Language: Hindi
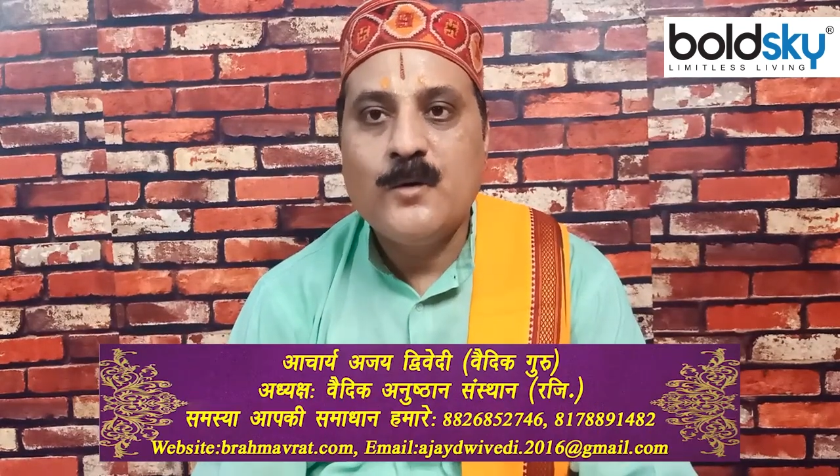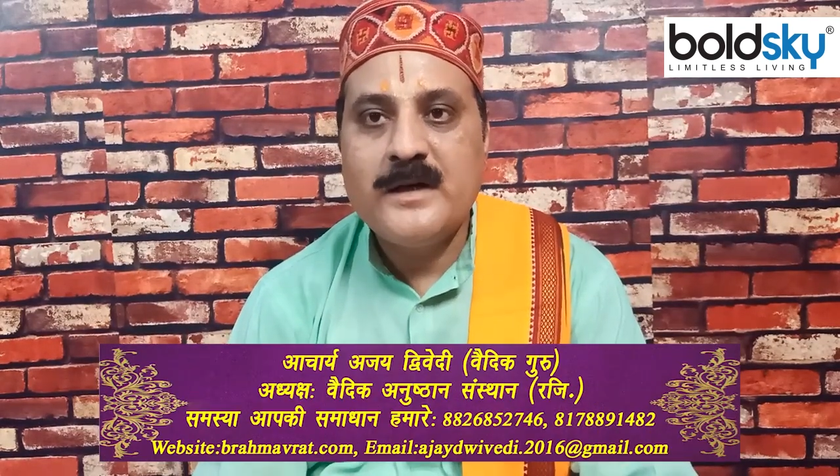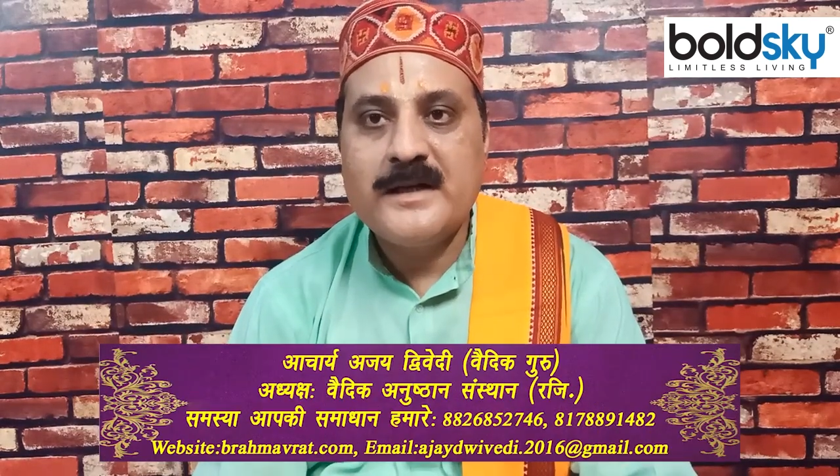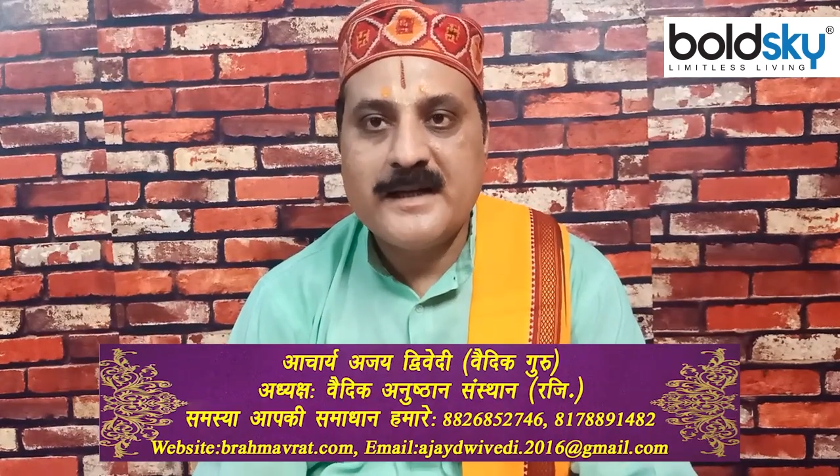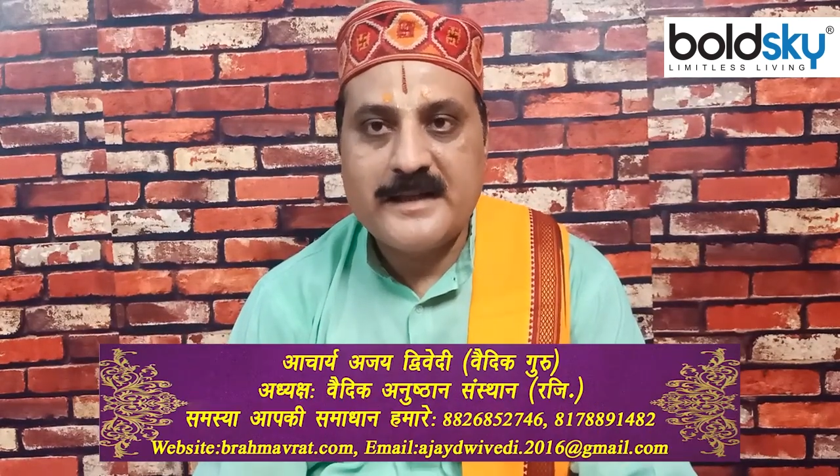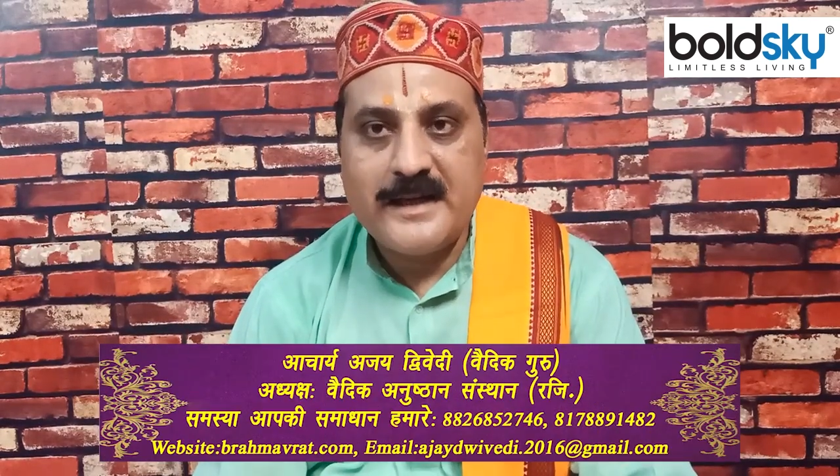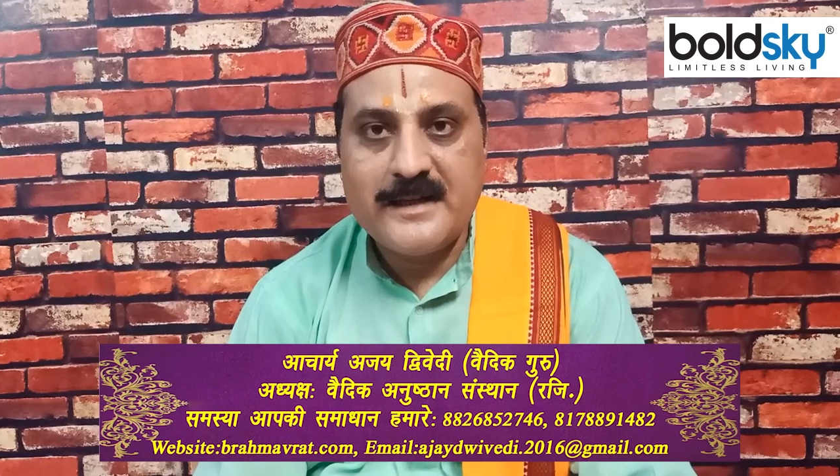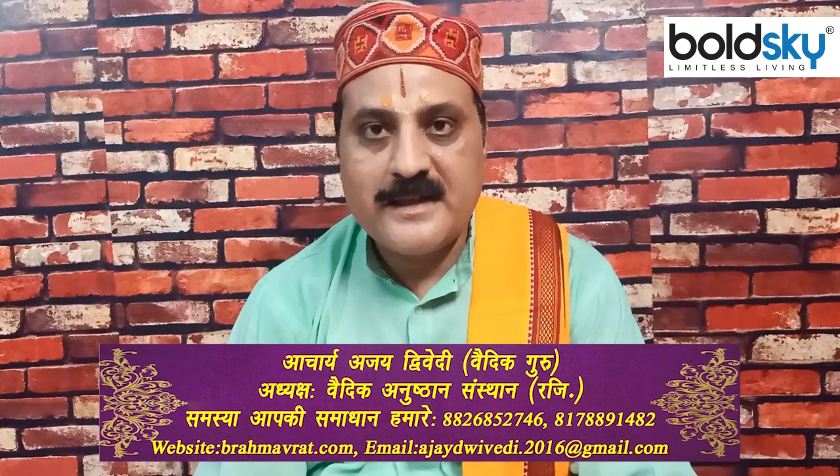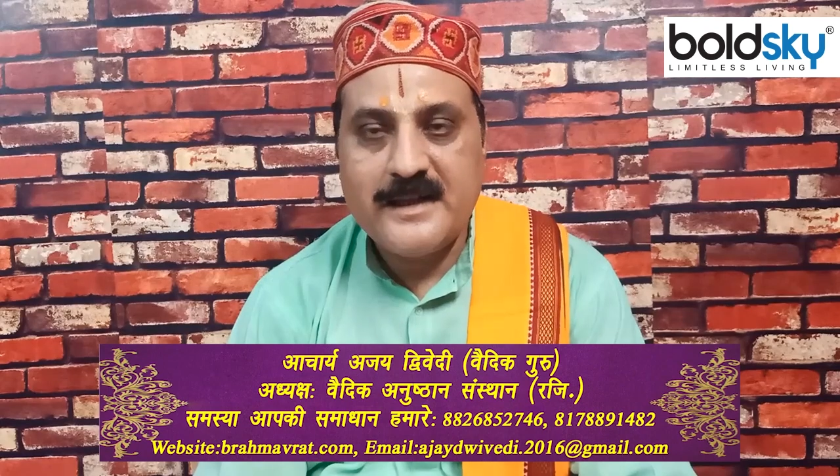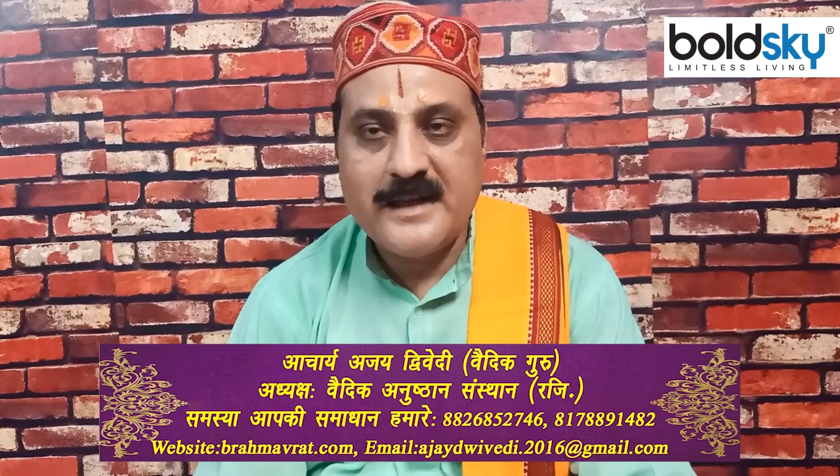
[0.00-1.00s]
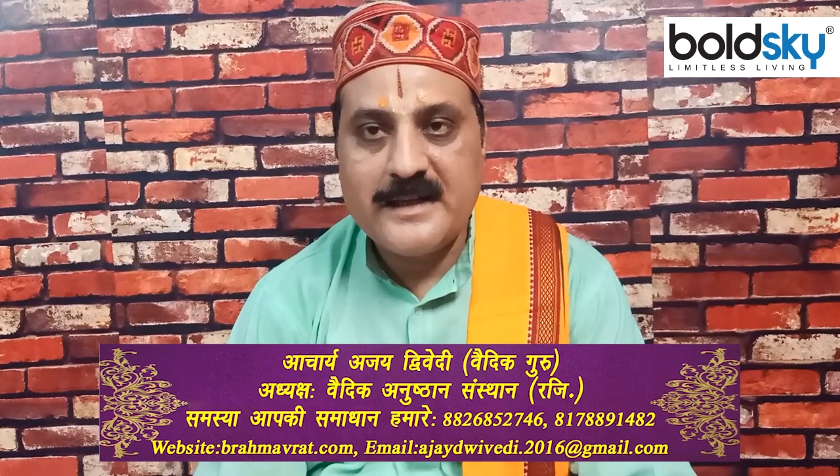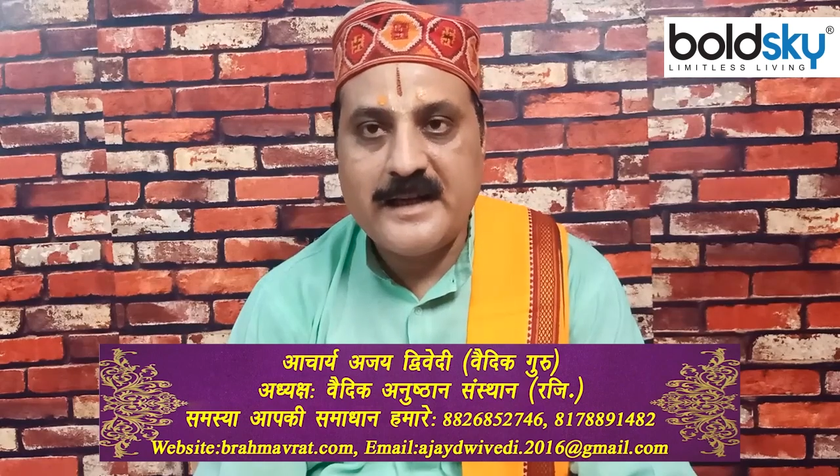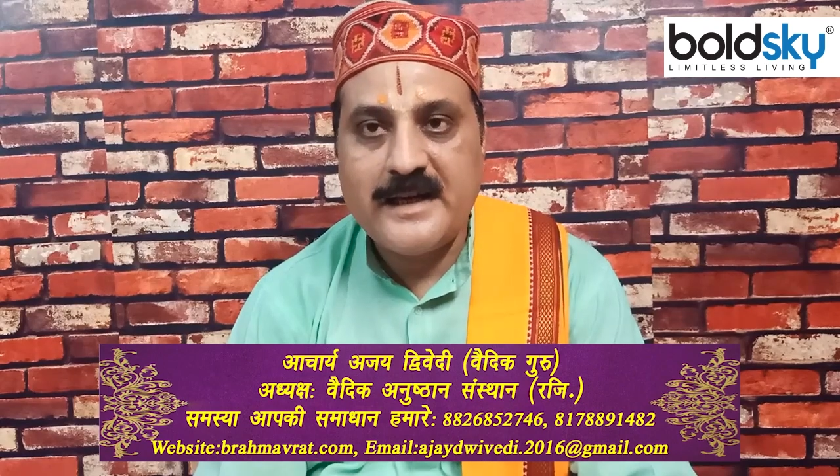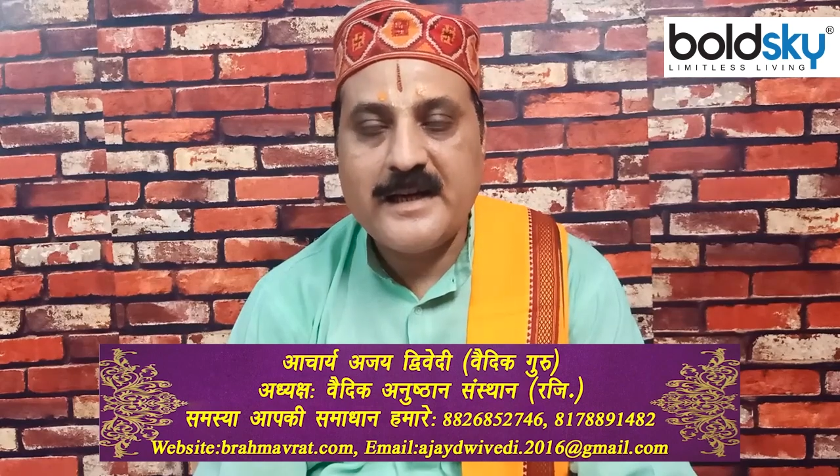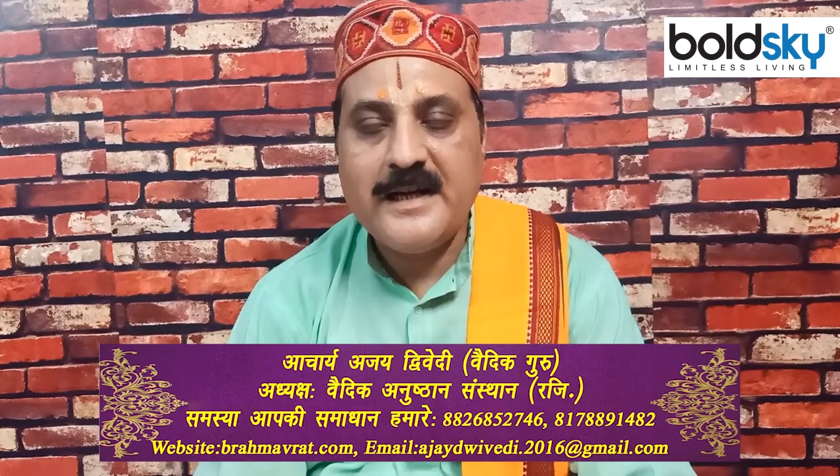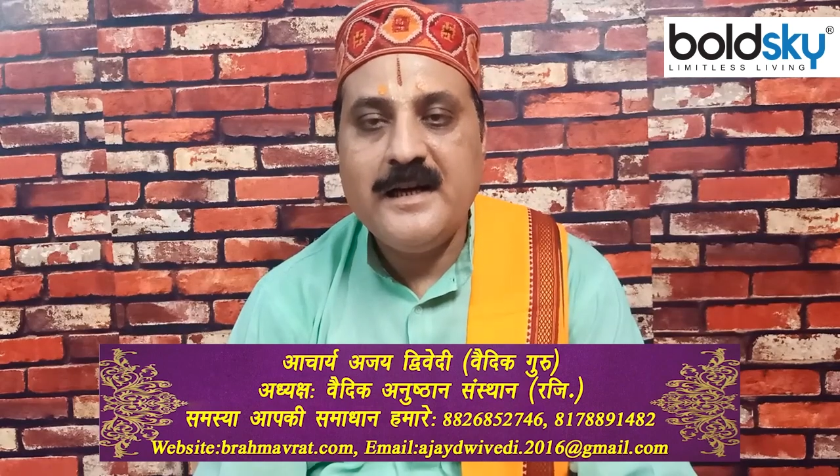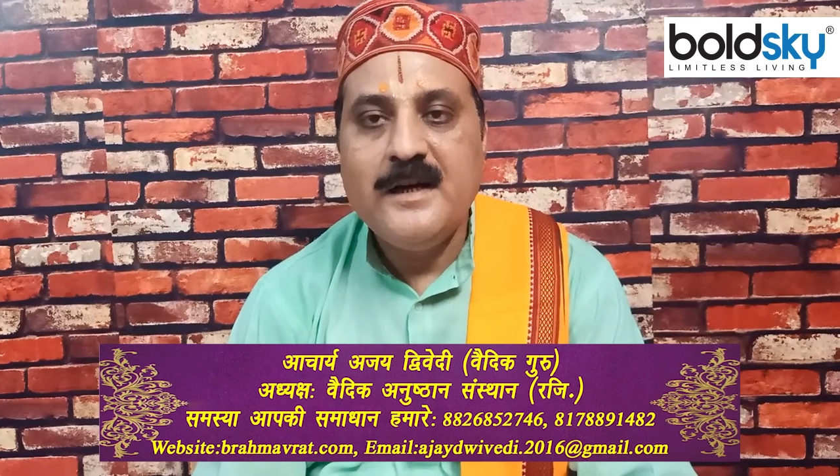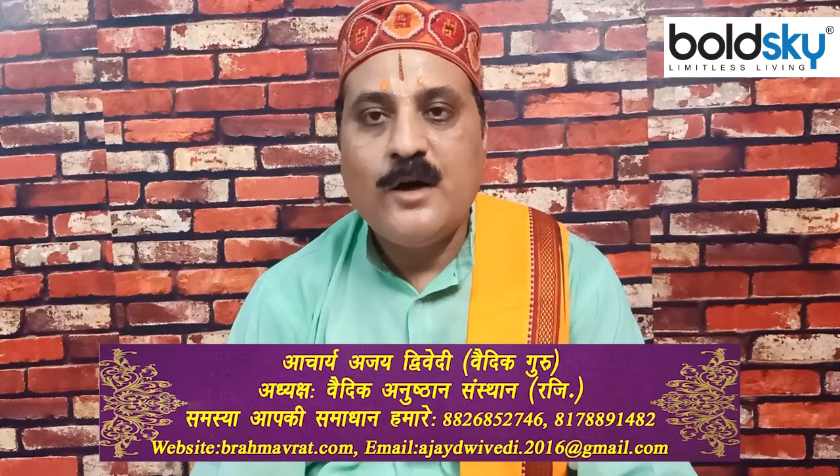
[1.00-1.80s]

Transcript: होली का दहन किया जाएगा